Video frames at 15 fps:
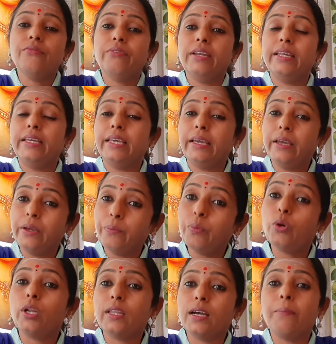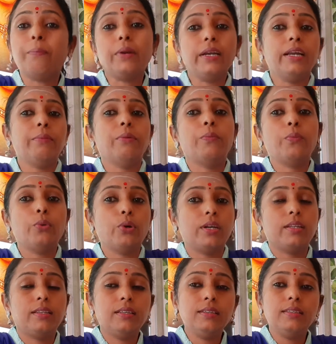வெளியே போனதுக்கப்புறம் நம்ம
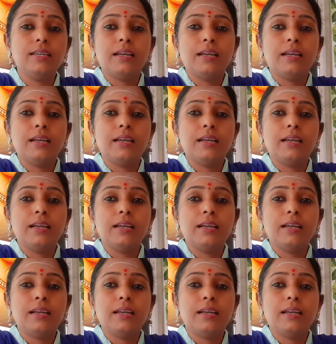போடுறது